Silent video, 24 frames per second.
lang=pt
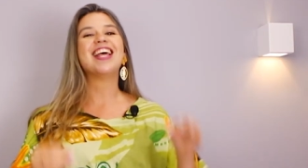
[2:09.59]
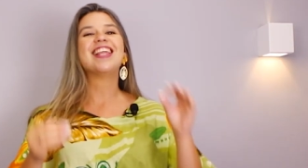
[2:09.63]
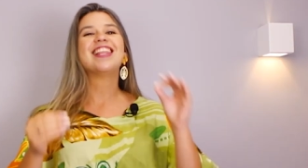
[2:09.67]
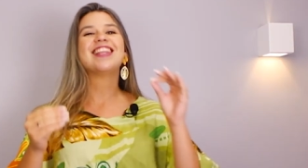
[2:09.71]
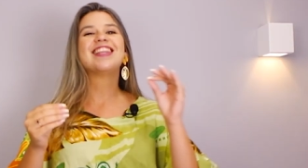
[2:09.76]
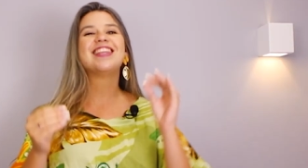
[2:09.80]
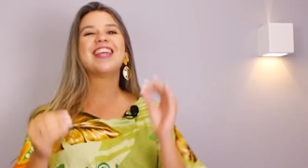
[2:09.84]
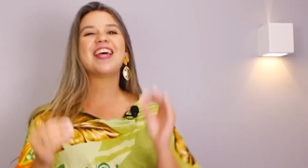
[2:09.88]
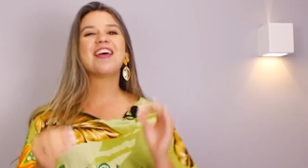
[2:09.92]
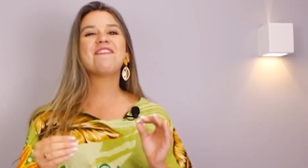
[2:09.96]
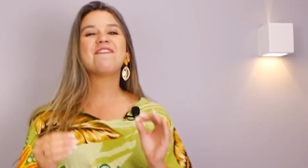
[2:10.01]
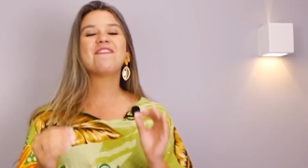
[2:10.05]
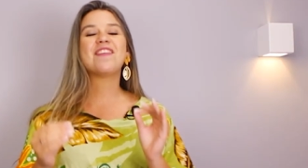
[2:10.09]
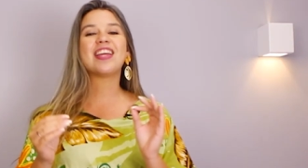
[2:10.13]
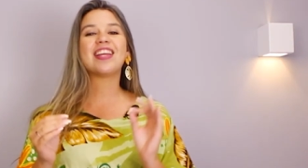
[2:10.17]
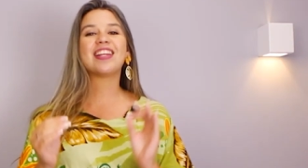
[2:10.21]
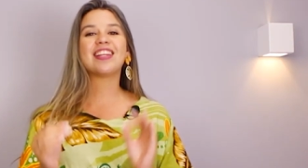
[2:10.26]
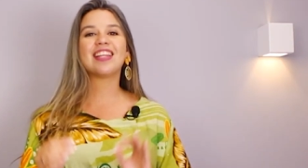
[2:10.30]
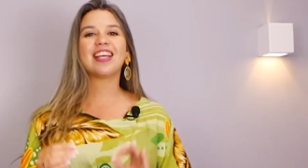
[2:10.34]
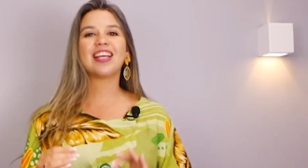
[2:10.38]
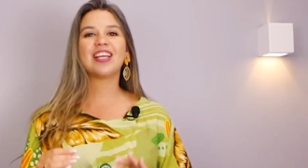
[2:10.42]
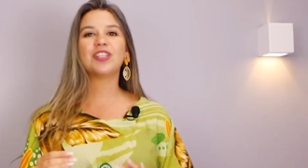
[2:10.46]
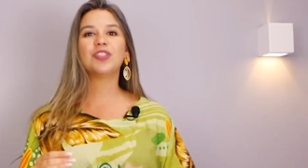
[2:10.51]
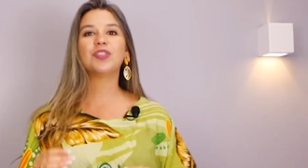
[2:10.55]

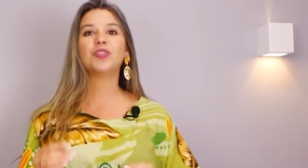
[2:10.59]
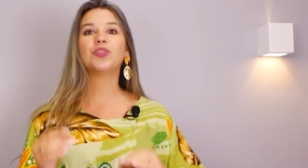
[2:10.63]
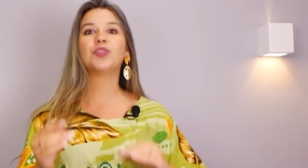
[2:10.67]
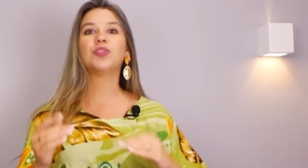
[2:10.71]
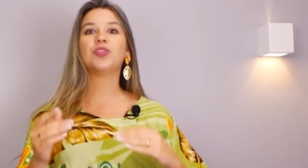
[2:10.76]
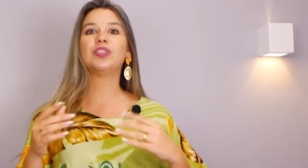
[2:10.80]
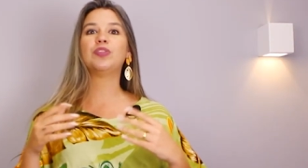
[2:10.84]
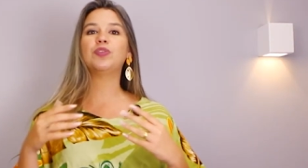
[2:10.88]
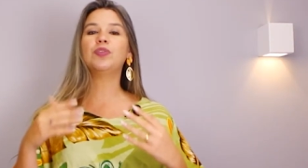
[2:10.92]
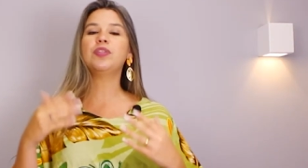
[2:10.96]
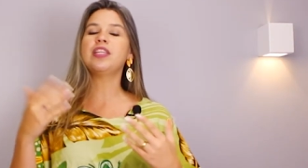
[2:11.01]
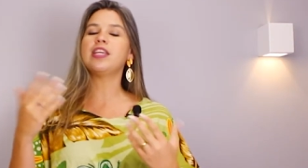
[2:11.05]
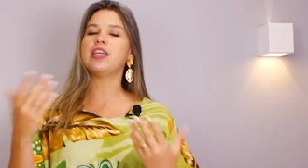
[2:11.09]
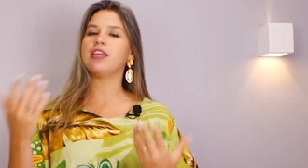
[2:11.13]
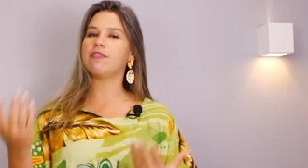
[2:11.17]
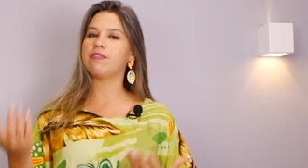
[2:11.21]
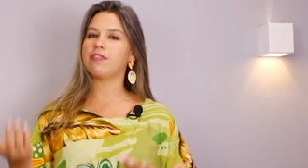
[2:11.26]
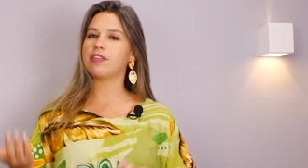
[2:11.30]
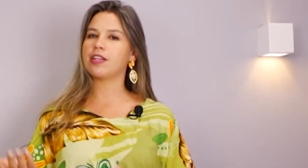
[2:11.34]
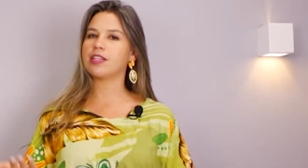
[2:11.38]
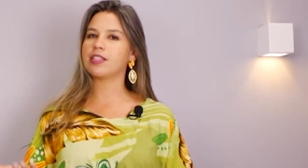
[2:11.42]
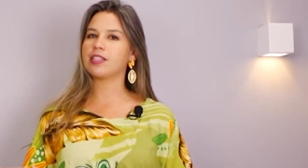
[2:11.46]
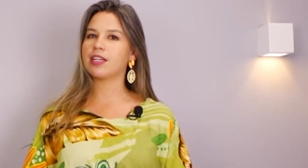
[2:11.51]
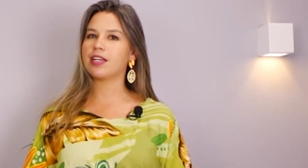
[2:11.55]
Dependendo do
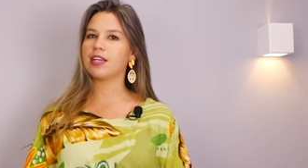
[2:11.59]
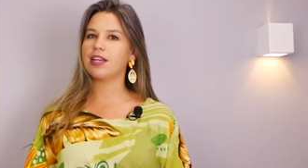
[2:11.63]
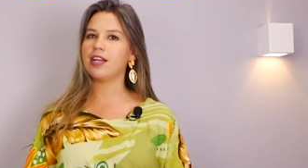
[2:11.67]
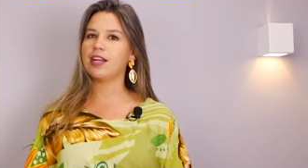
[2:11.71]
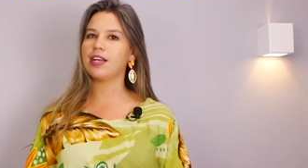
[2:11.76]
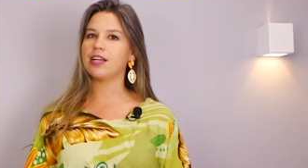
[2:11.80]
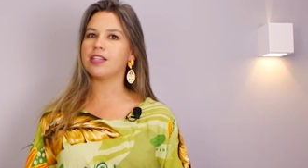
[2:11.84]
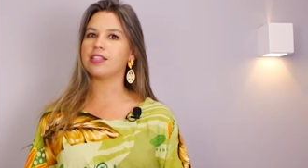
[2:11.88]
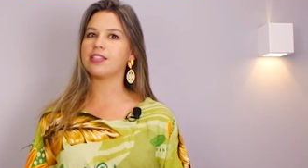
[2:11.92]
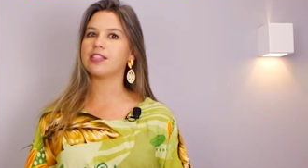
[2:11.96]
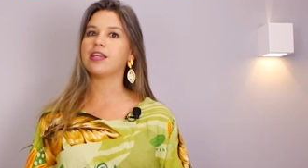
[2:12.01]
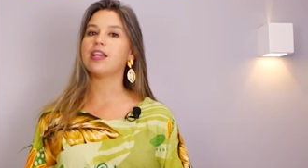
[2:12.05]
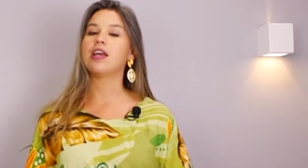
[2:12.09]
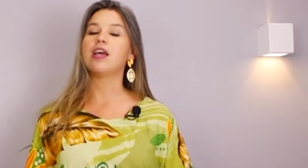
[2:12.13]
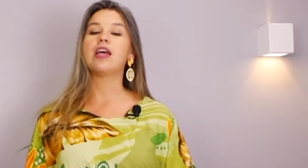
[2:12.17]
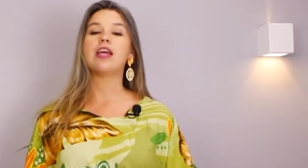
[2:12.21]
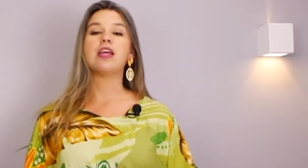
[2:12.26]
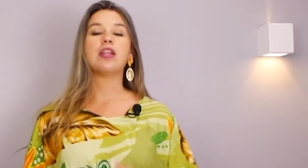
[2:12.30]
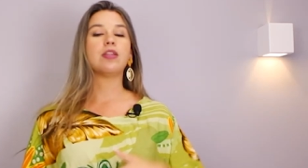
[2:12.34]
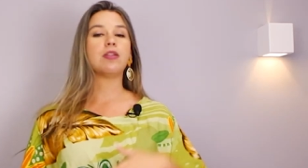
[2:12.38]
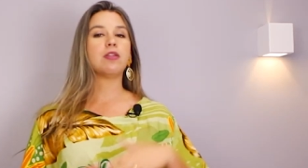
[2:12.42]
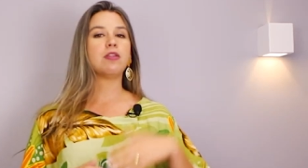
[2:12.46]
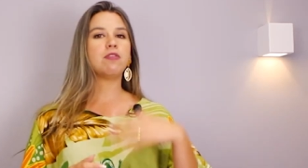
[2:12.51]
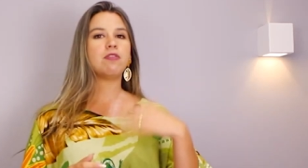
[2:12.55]
nível dessa criança.
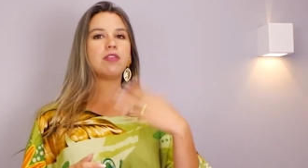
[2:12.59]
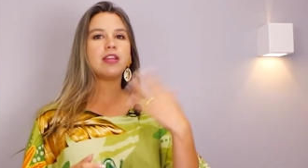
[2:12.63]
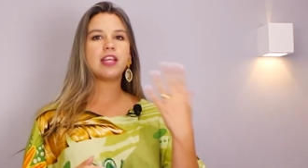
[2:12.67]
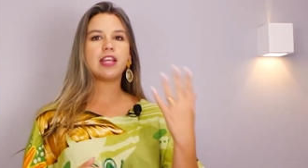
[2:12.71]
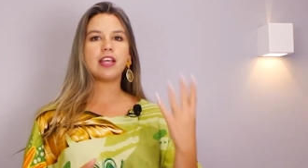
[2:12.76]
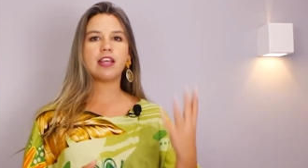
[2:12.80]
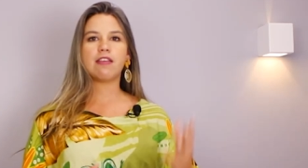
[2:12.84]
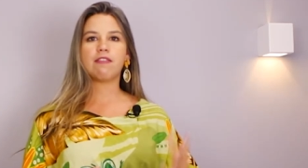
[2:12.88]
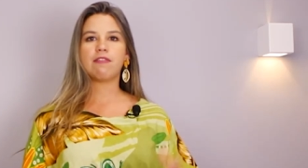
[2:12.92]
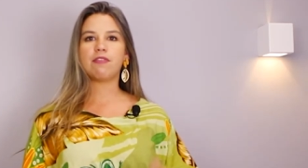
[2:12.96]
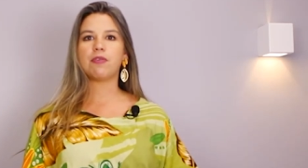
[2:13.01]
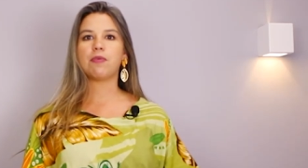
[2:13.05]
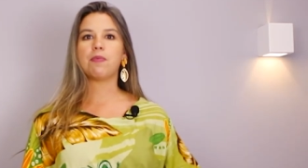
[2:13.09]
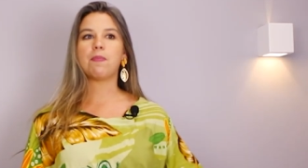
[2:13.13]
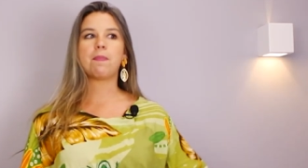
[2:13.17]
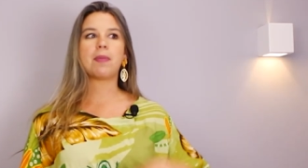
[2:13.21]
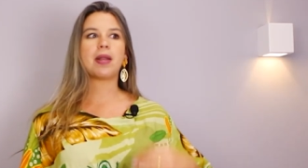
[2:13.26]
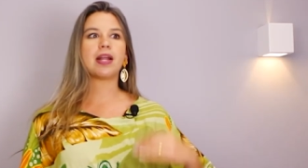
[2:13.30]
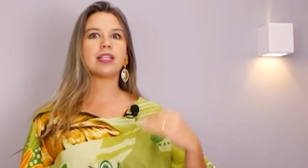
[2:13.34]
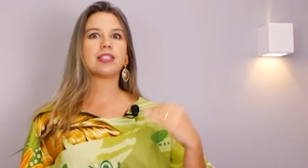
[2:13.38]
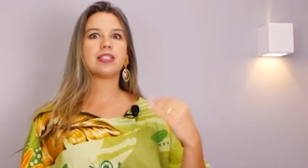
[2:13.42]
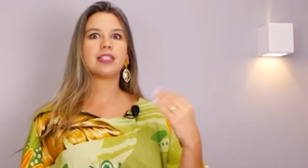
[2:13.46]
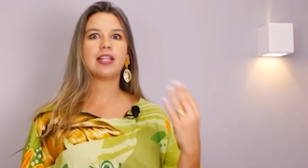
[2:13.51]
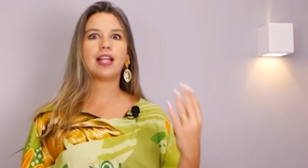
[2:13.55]
No nível
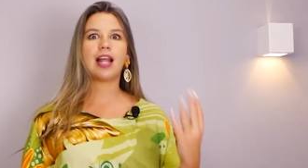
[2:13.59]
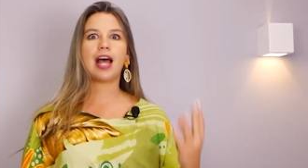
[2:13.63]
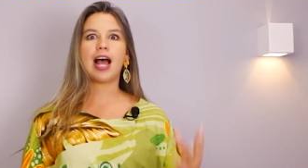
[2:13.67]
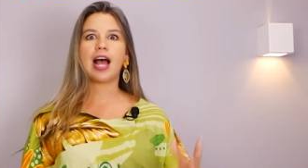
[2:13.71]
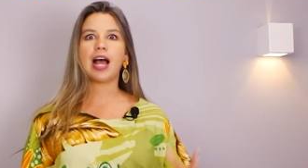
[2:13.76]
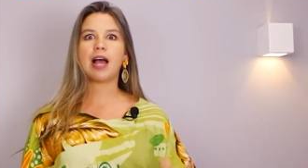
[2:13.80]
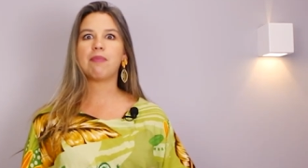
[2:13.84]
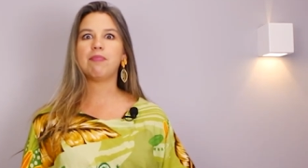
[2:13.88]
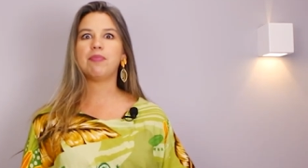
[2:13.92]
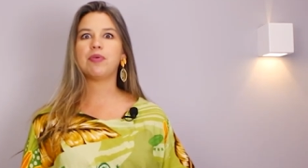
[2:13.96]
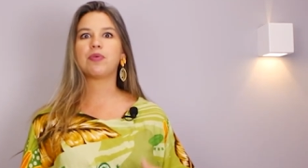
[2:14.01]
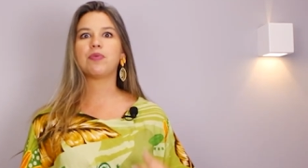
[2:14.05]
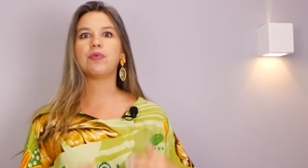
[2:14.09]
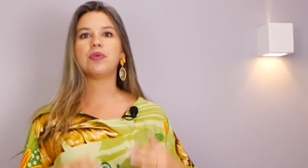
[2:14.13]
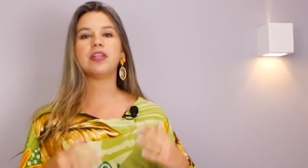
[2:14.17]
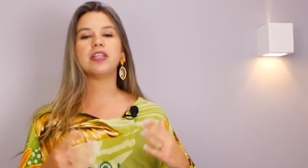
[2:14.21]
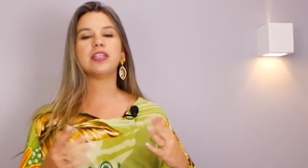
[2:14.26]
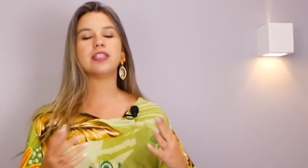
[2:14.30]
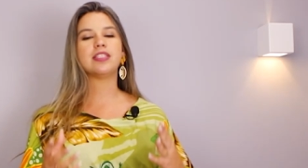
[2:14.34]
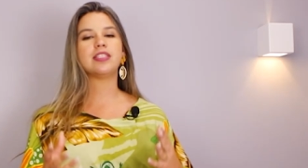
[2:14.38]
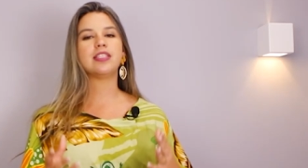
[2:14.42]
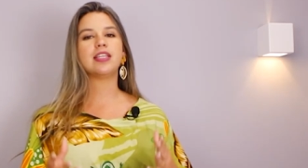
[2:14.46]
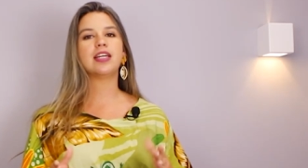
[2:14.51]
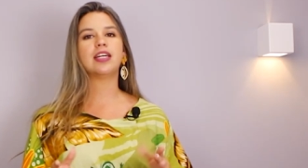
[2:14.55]
pré-silábico,
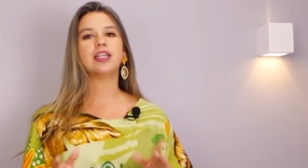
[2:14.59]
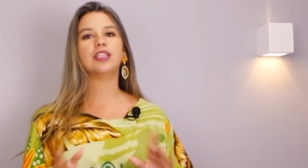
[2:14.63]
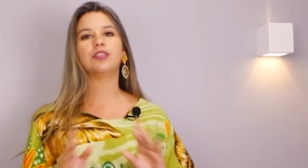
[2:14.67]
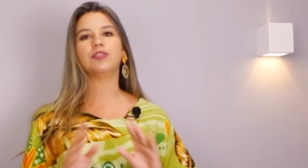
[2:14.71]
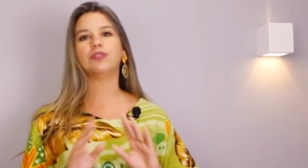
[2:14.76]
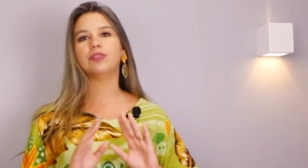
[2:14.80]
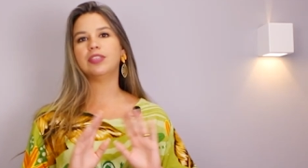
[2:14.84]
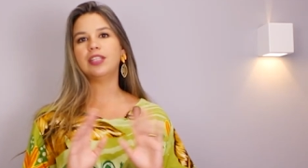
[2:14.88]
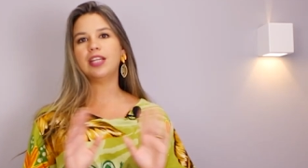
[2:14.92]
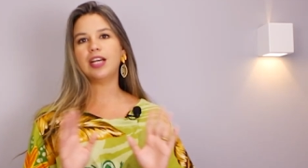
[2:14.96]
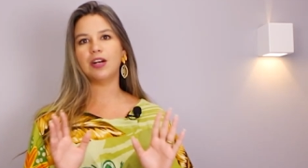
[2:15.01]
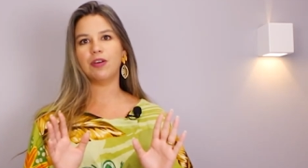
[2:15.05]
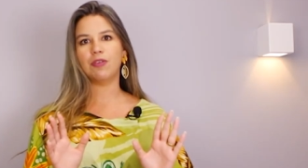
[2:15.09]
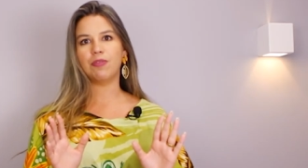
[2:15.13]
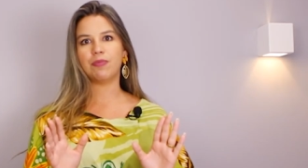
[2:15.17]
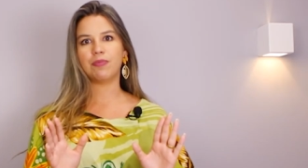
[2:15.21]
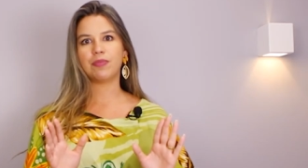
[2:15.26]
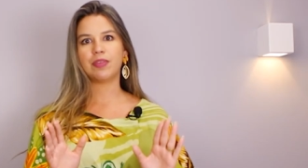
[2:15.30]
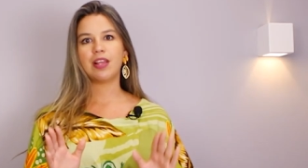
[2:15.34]
iniciando, não.